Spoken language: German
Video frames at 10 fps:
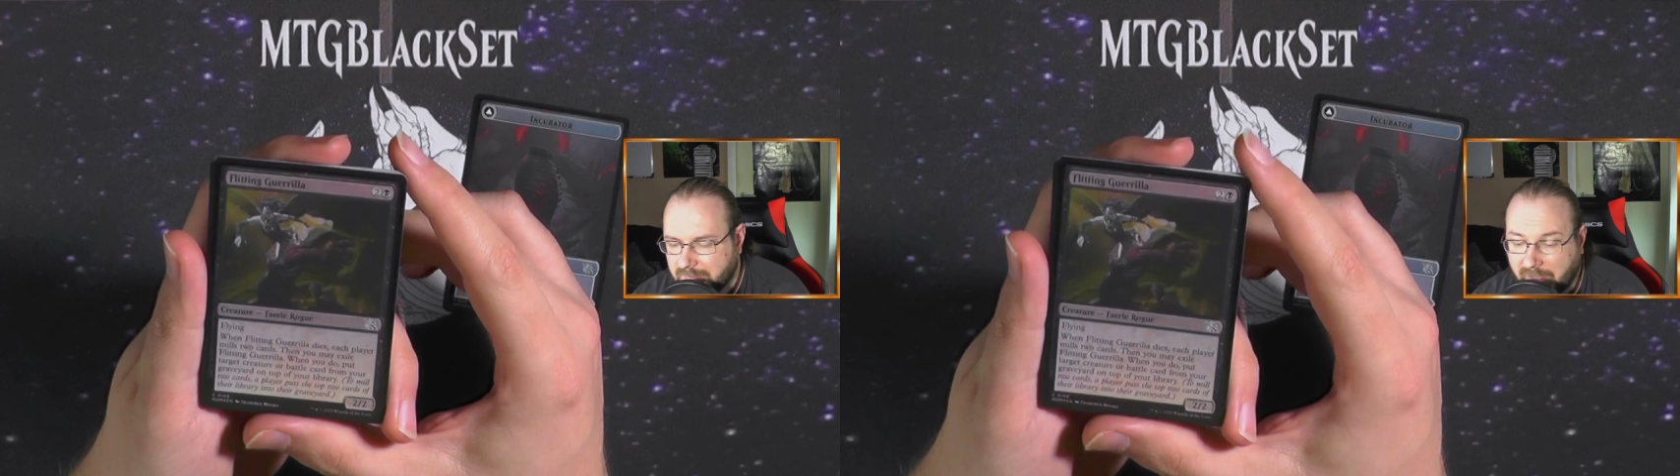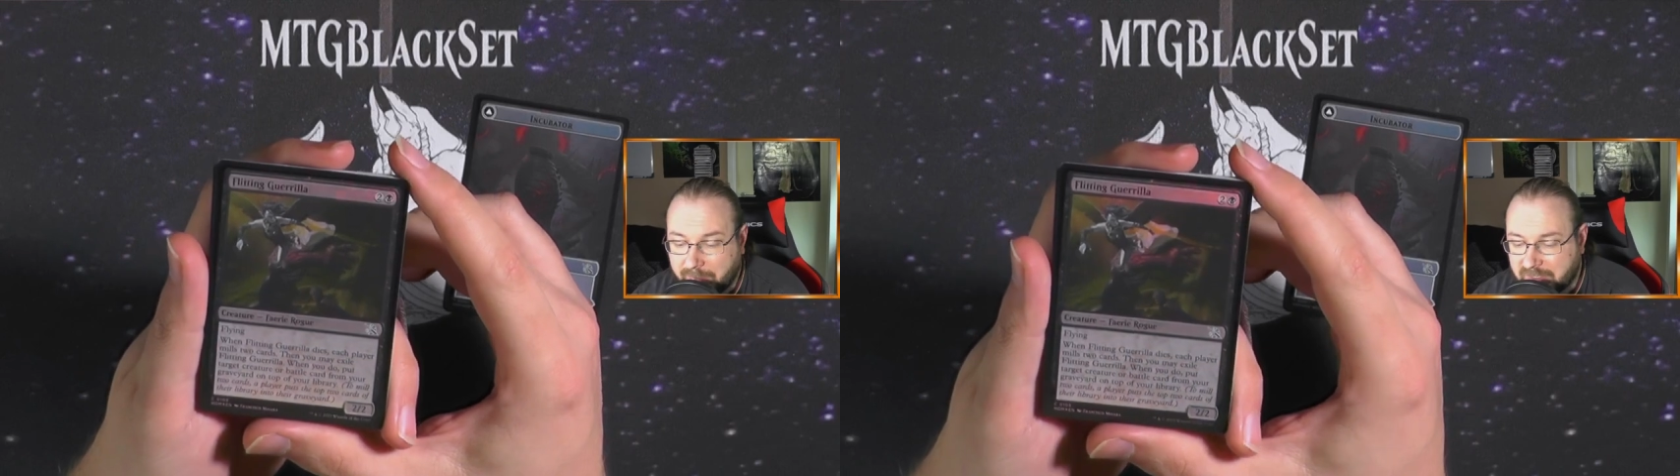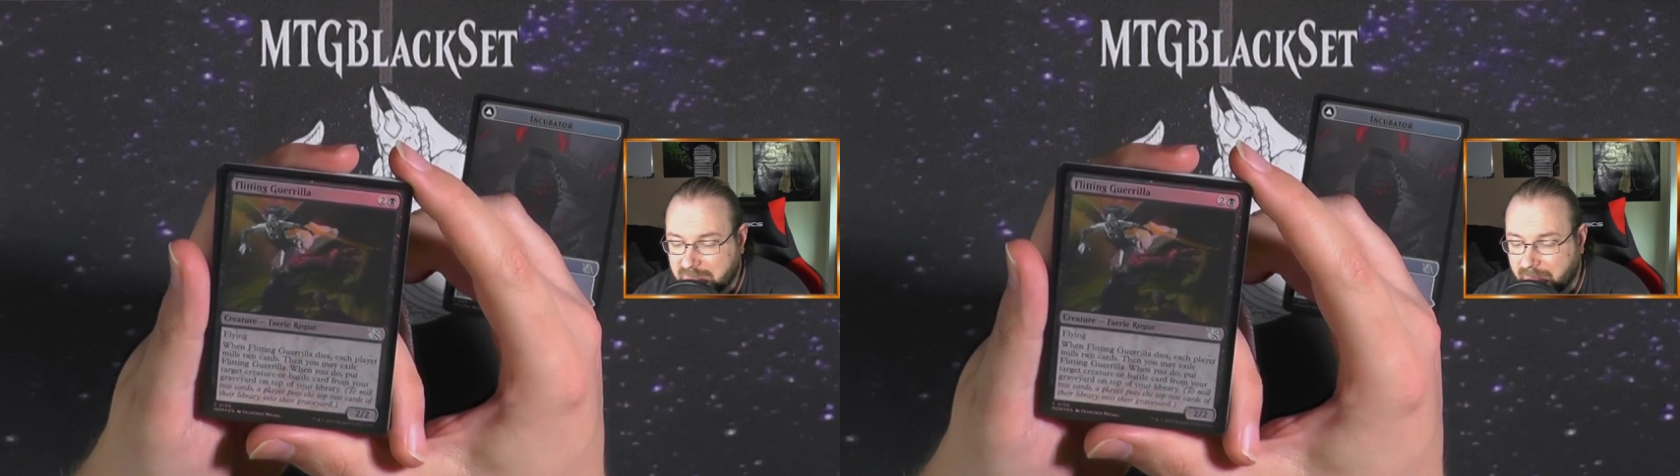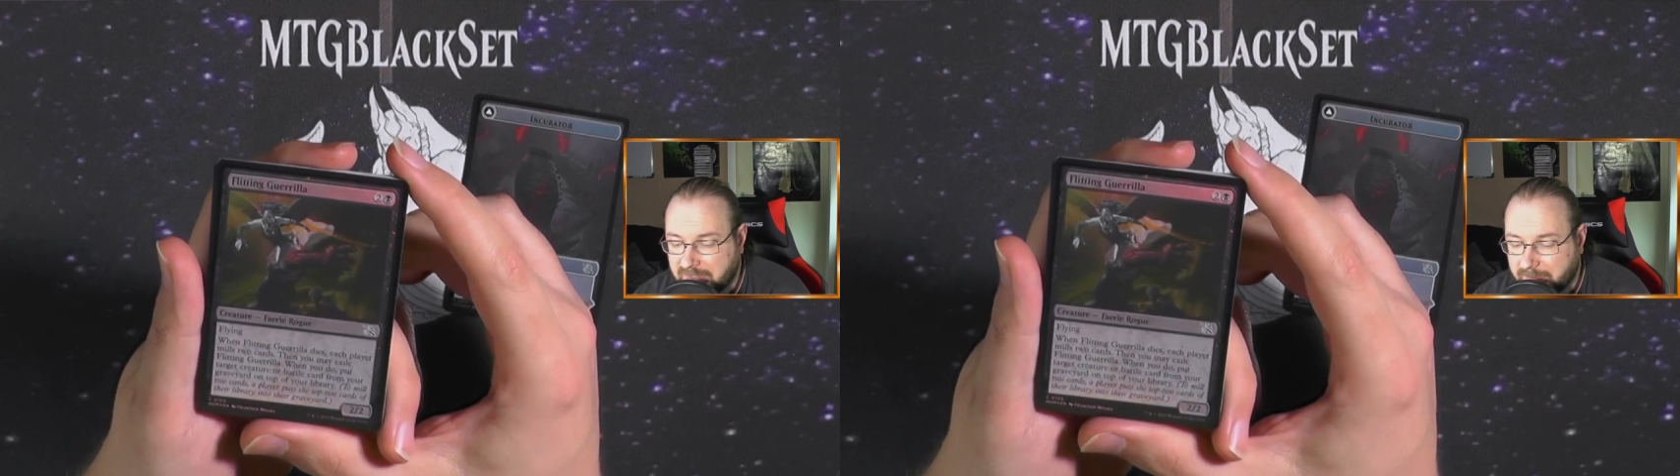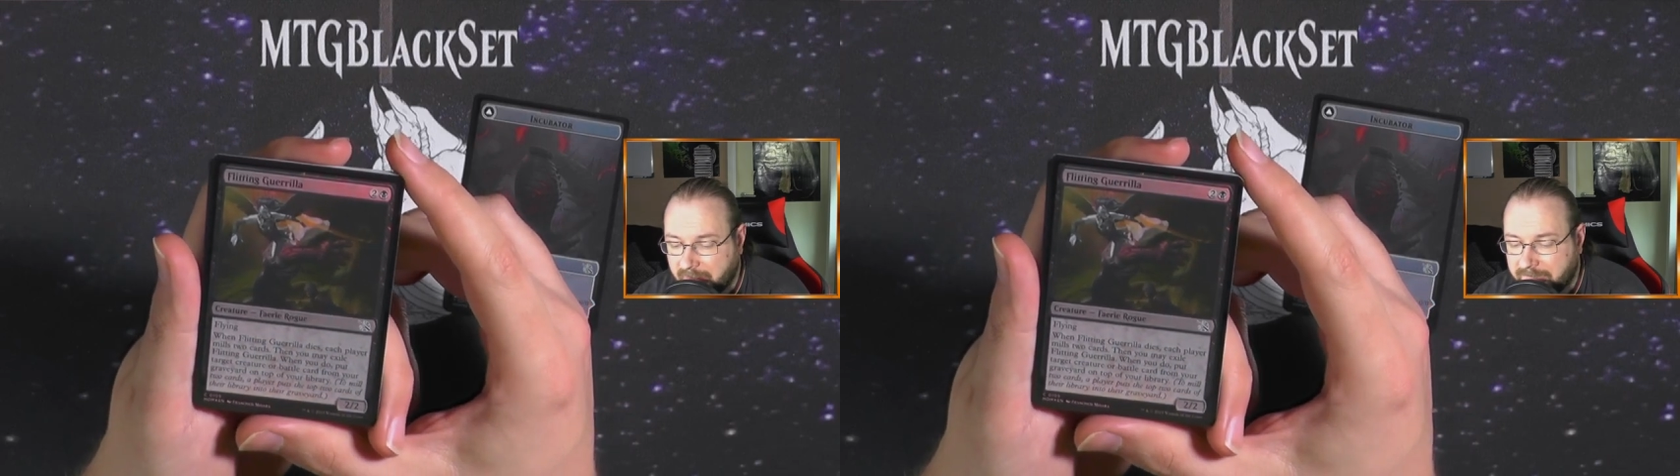
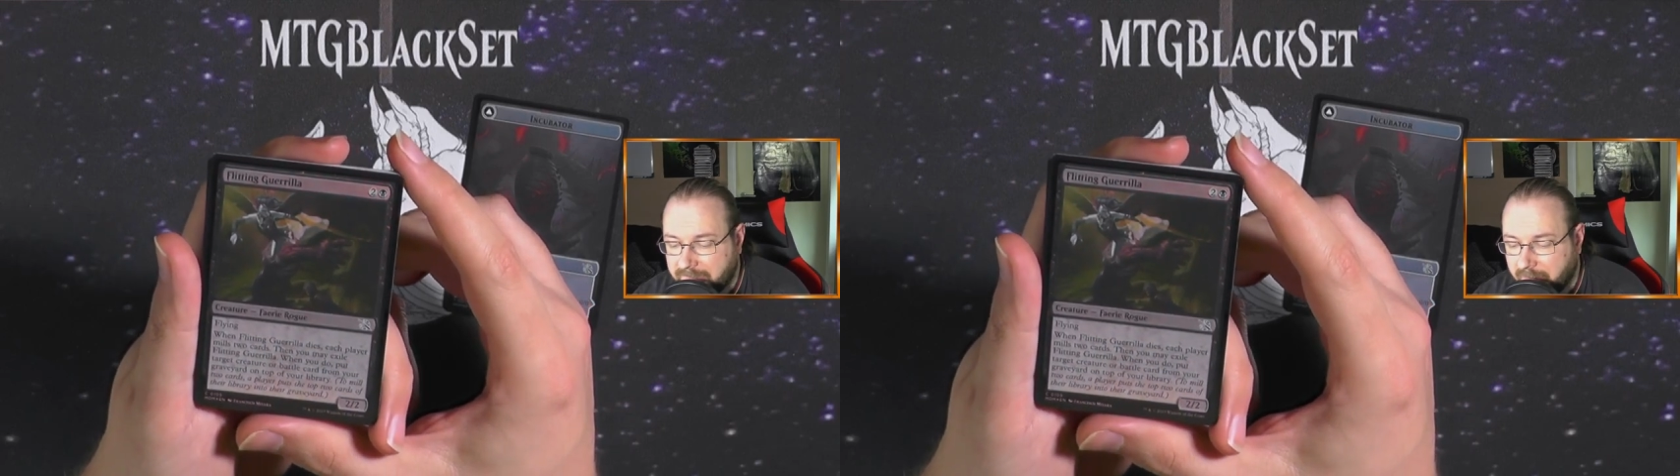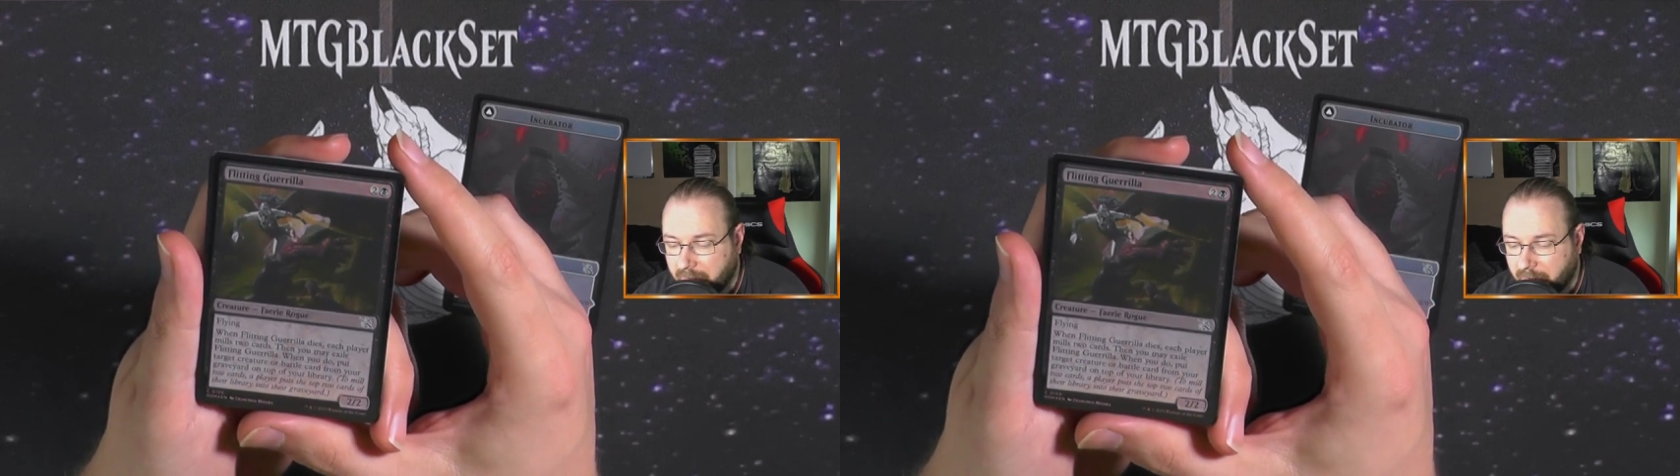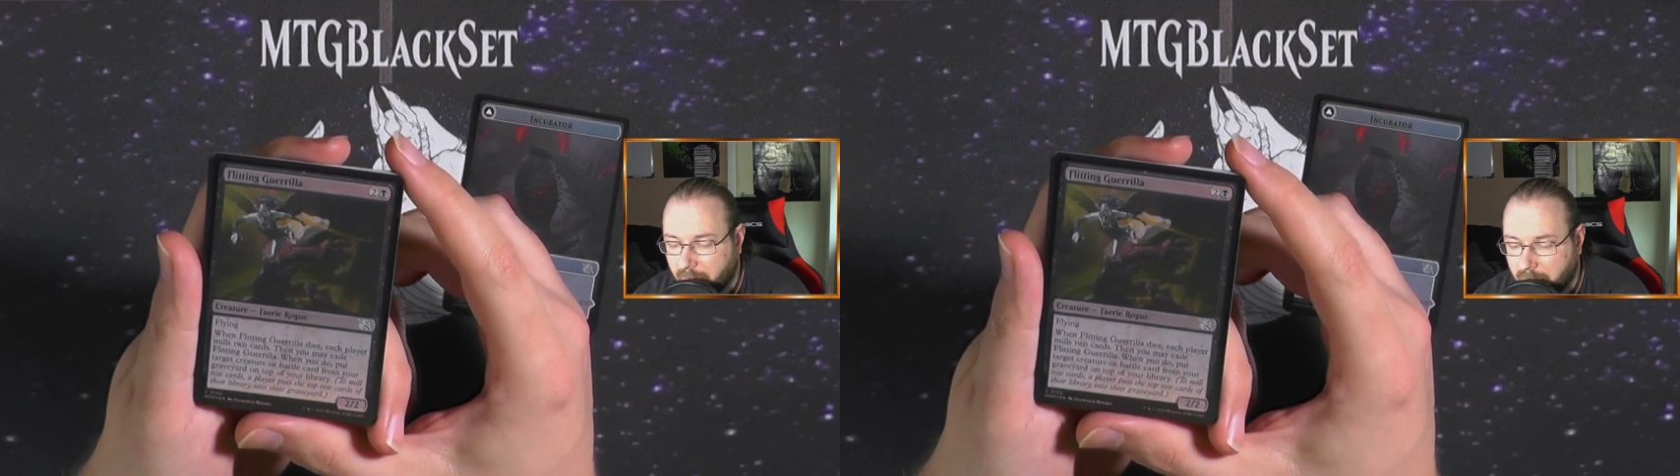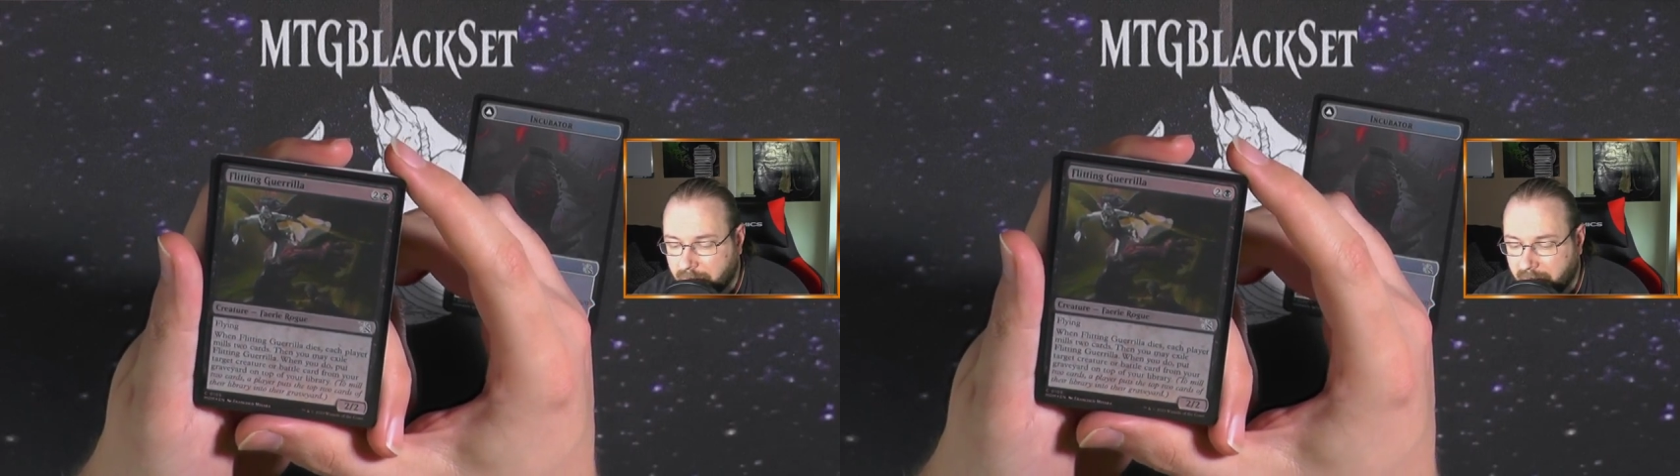302-2 Fairy Rogue.